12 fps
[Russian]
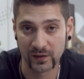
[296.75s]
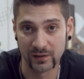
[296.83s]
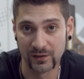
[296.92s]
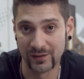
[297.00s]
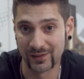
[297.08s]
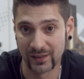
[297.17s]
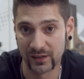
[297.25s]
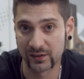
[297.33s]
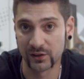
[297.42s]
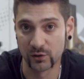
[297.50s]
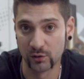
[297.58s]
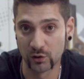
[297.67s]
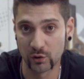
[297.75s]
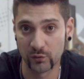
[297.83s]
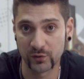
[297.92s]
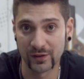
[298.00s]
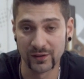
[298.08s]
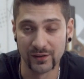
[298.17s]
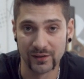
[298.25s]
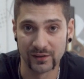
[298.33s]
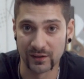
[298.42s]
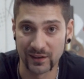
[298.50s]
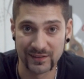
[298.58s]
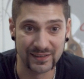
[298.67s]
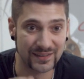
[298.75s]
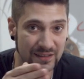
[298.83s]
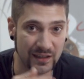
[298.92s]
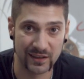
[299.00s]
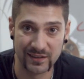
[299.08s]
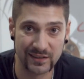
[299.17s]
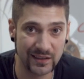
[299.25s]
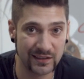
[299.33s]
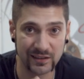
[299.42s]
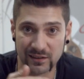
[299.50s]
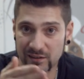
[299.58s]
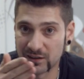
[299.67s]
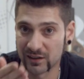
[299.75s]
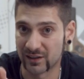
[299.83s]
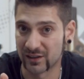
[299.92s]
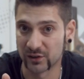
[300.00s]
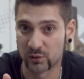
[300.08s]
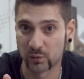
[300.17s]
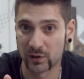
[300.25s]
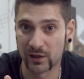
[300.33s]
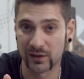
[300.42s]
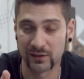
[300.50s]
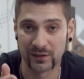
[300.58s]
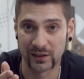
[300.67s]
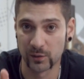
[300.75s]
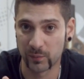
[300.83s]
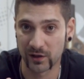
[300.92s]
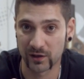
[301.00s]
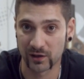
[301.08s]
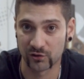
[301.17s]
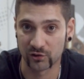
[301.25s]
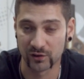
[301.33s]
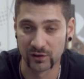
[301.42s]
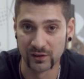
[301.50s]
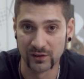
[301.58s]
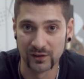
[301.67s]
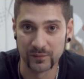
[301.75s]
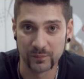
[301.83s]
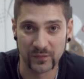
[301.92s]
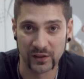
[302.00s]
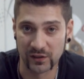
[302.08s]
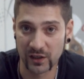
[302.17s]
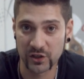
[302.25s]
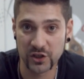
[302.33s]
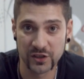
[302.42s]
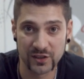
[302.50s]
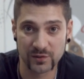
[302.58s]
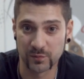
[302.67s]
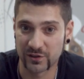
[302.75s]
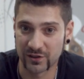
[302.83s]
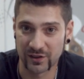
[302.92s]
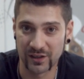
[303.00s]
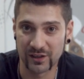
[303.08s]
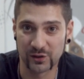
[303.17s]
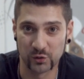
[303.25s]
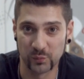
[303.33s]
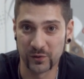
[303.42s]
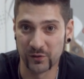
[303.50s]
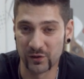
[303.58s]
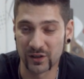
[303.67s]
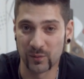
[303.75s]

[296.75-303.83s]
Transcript: и на этой регулировке наносить как тени, так контура, так и покраса. И также есть мастера, кто привык